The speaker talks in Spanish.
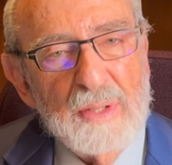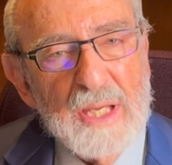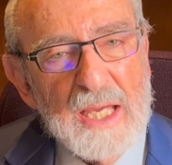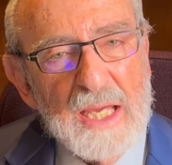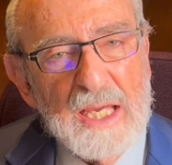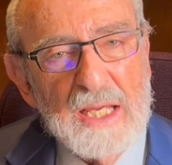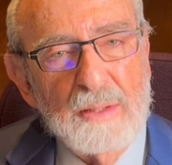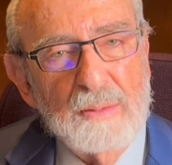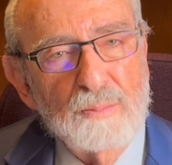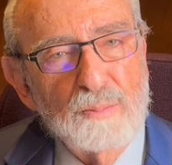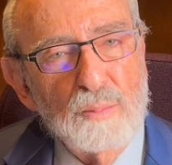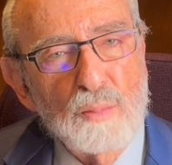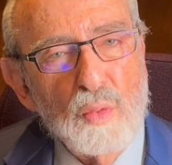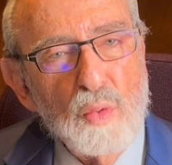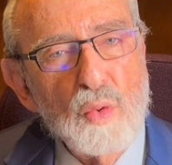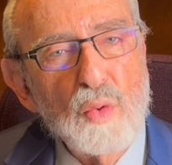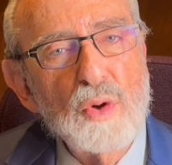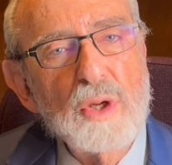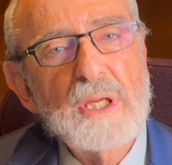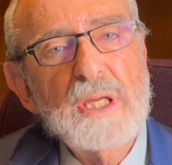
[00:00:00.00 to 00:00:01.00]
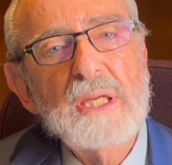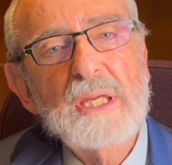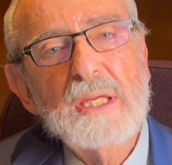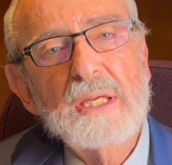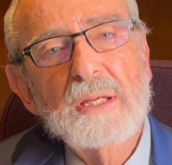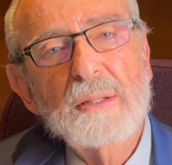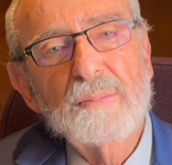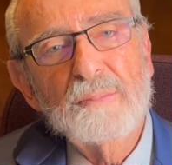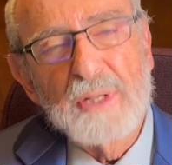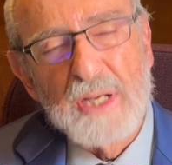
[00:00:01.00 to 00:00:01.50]
en muy
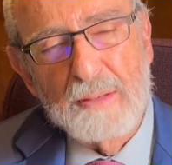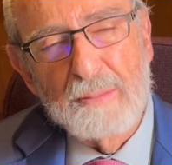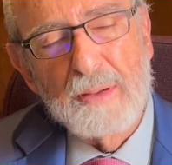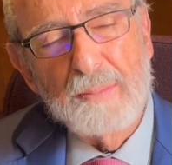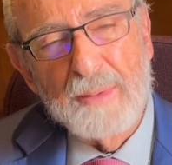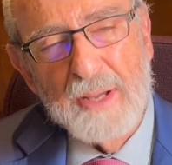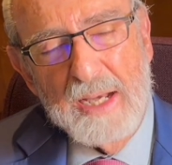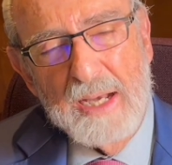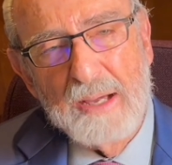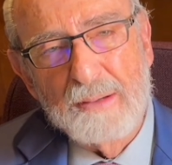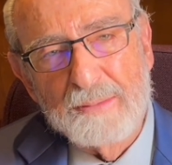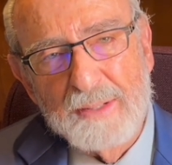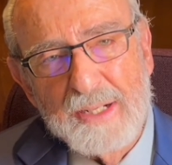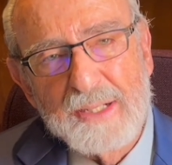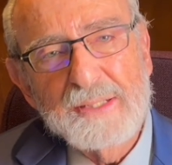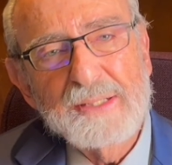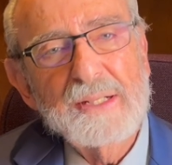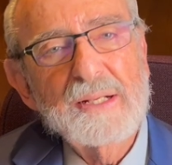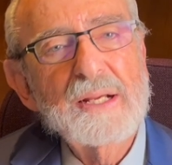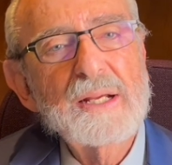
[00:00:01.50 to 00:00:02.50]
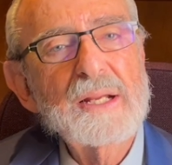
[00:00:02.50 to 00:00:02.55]
breves palabras